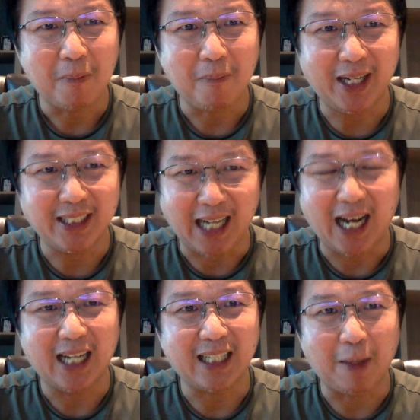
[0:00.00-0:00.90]
มันจะ
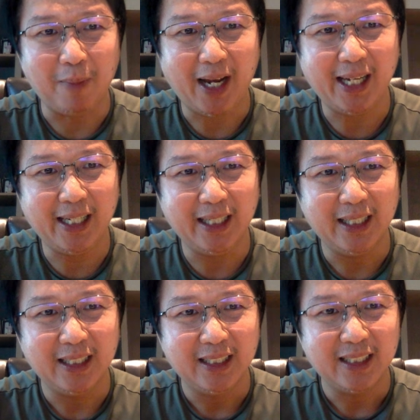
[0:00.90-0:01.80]
ทำให้
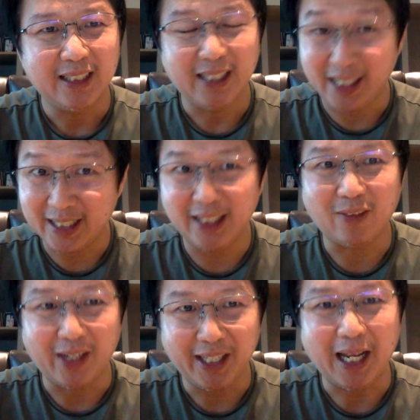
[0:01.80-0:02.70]
ดีขึ้นก
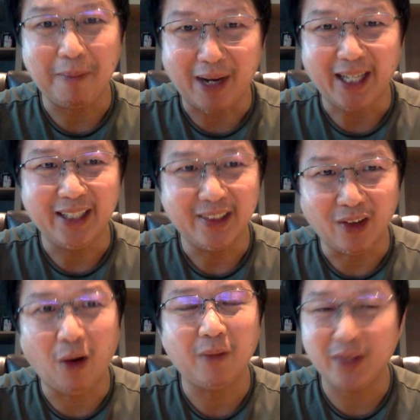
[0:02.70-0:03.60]
ว่านี้ได้ไหม
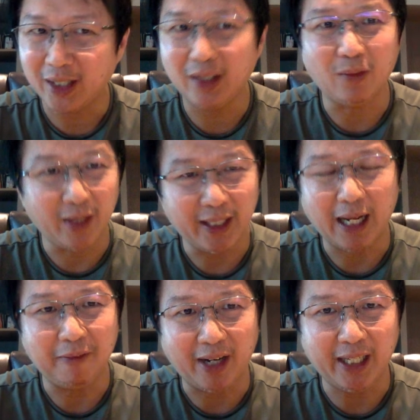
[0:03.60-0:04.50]
เนาะ ดีขึ้นกว่านี้ได้
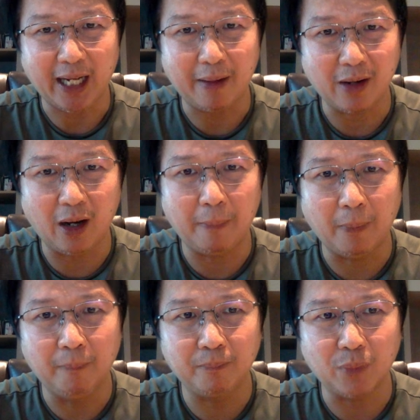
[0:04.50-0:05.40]
ไหมนะ ก็ผ
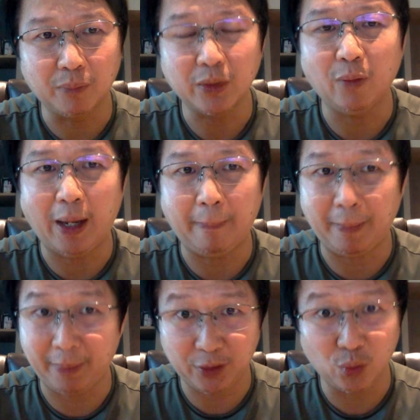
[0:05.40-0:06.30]
ม ผมถือว่ามัน
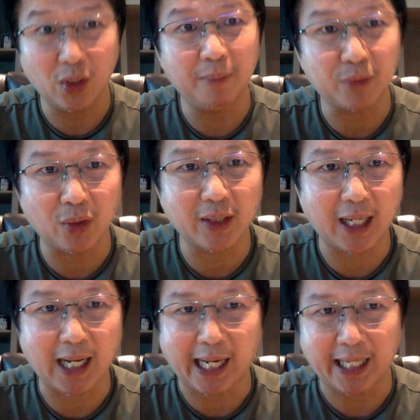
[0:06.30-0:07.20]
เป็นยุคเริ่มต้นกัน
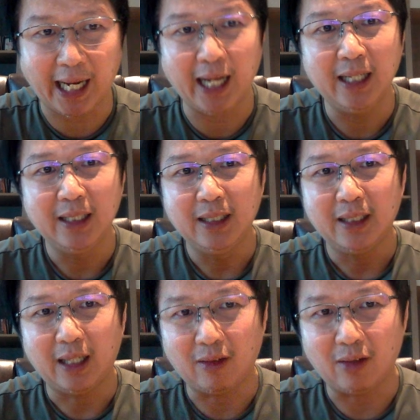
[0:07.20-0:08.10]
ละกันนะ แล้ว